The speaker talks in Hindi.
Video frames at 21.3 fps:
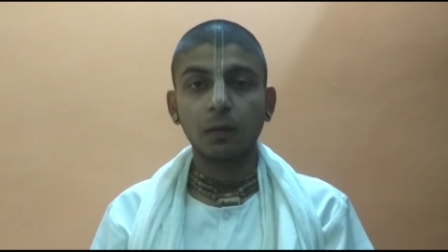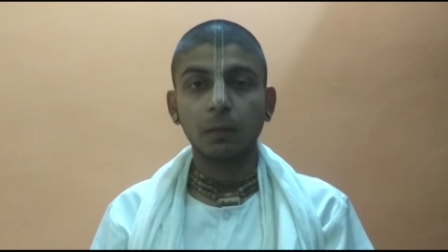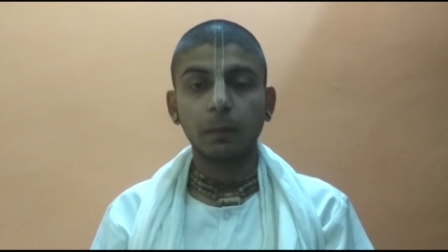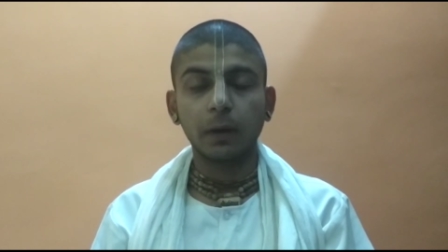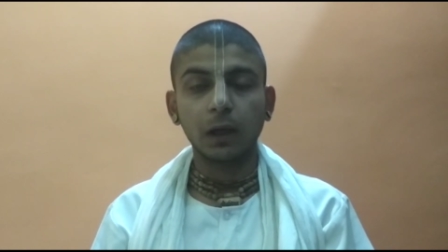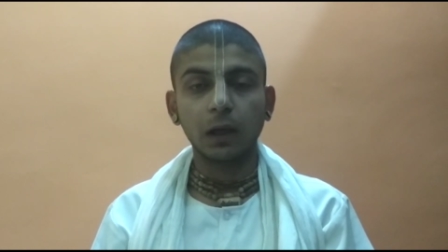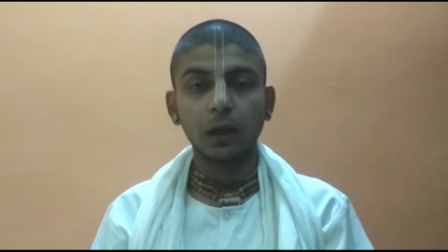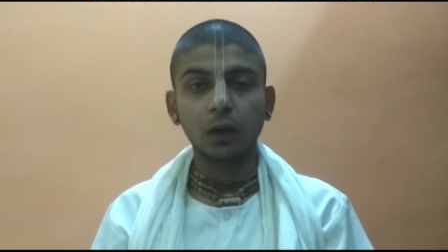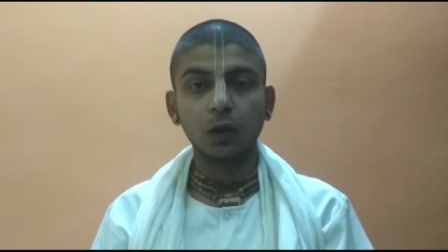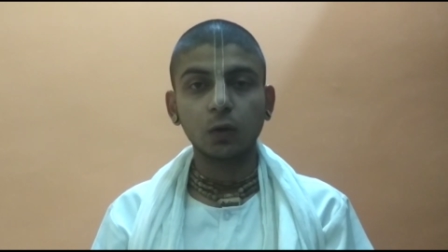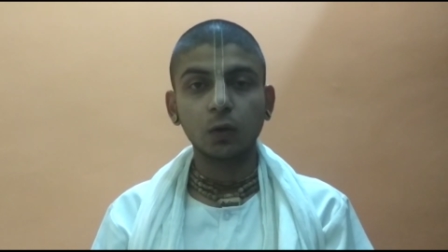
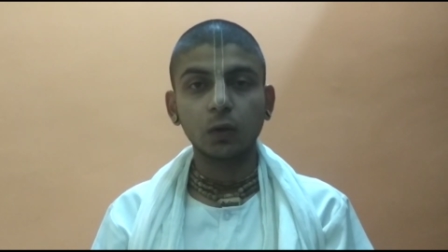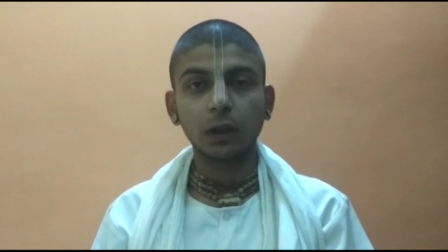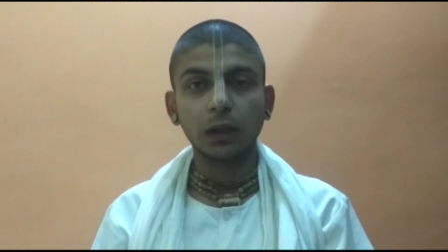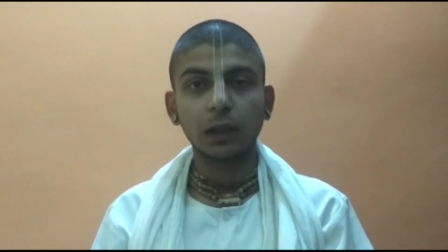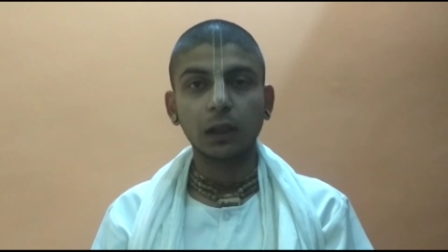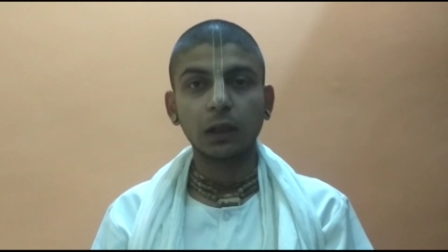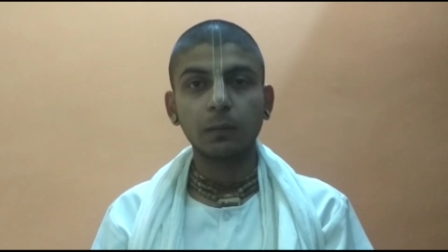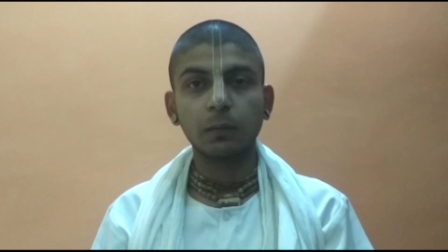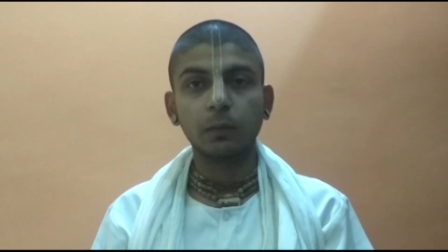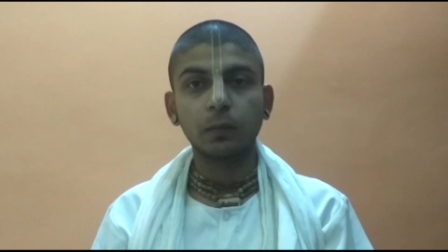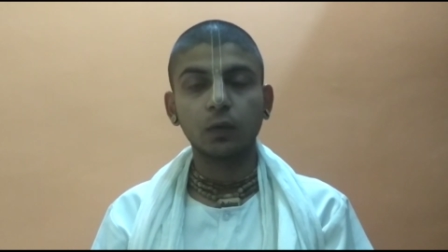परंतु
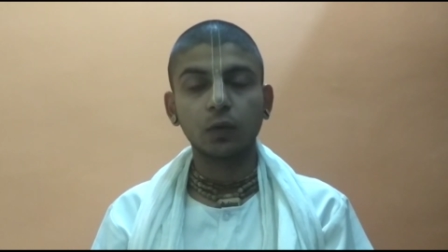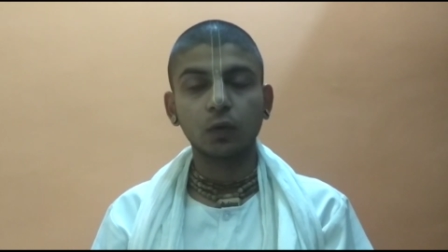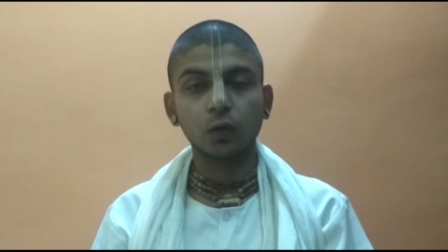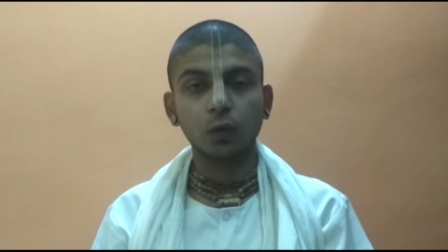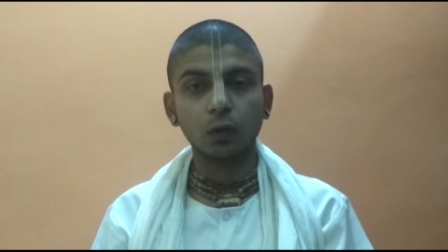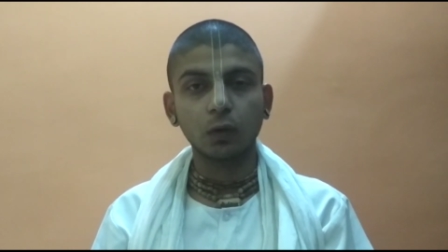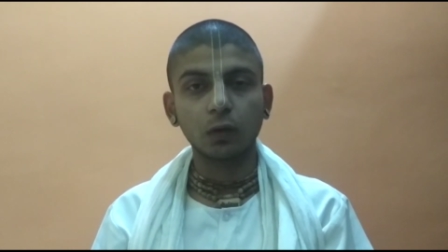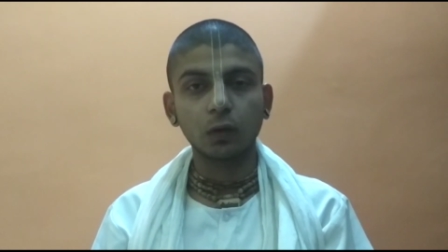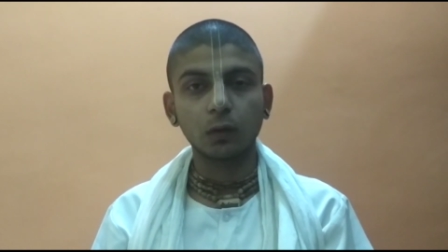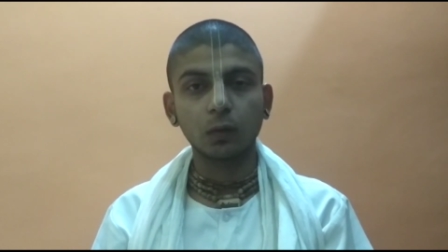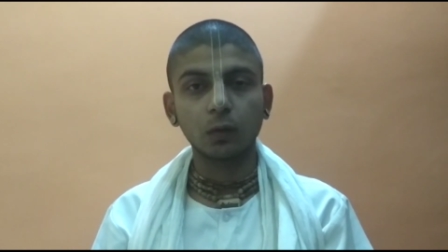अगर हम
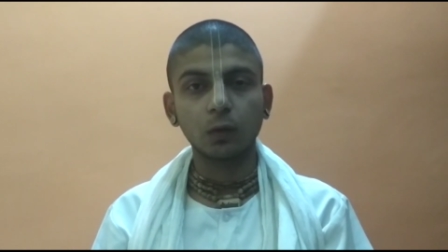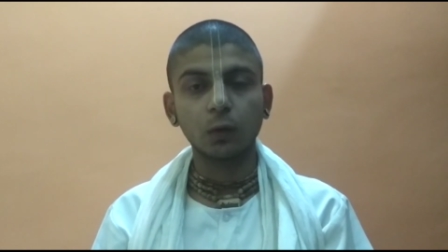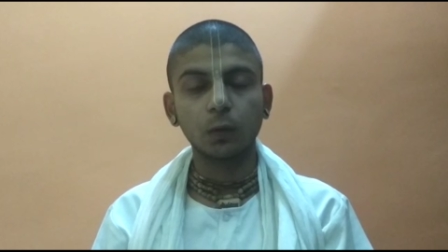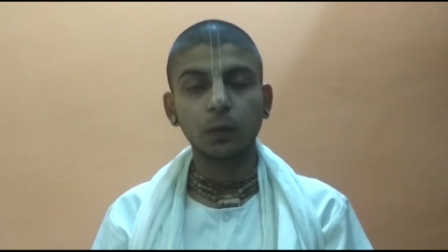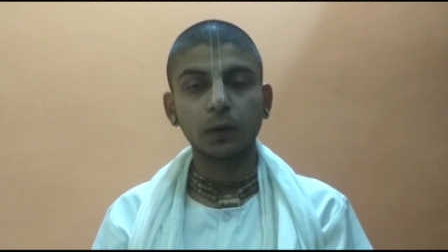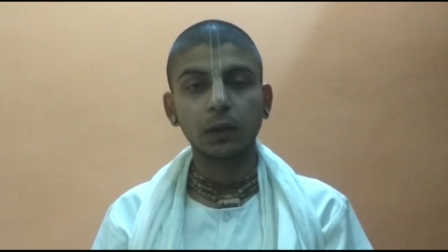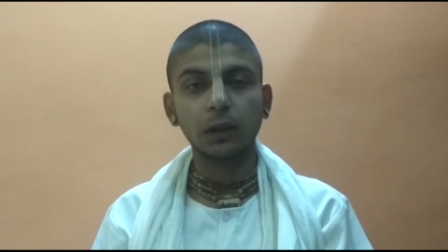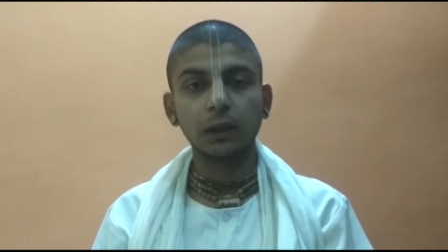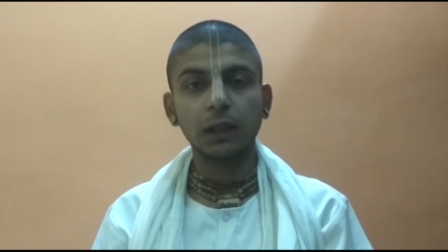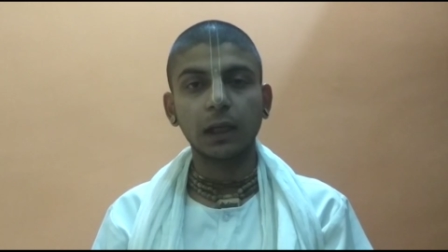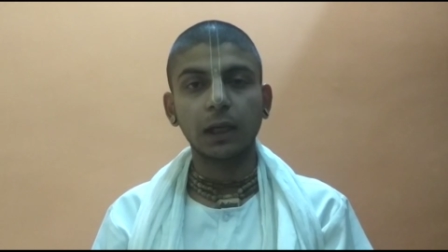सूक्ष्म रूप
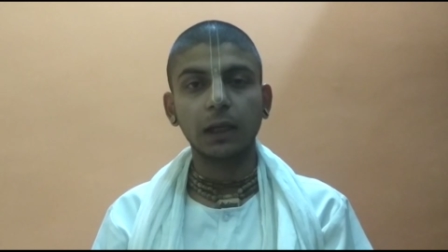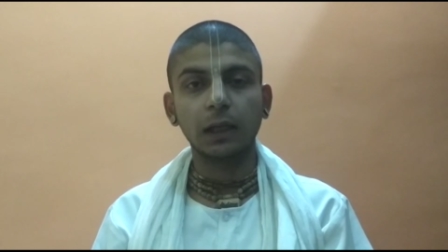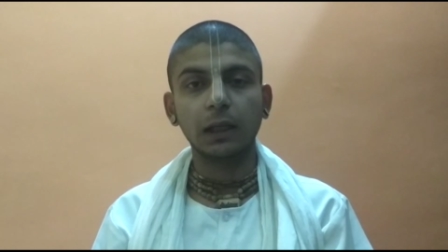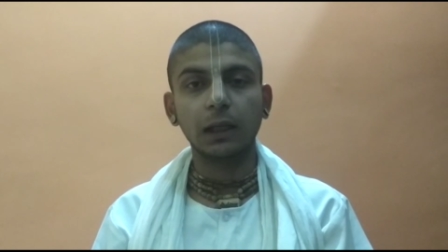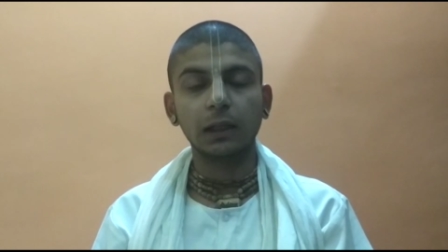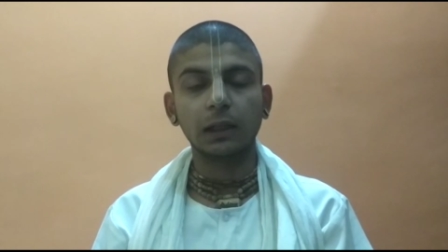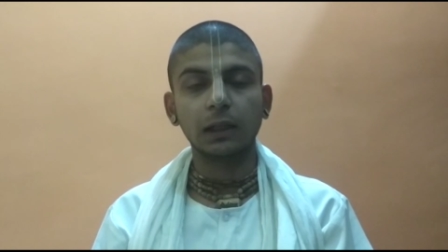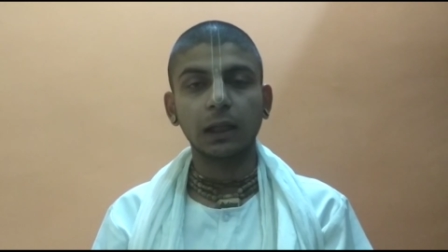से जानना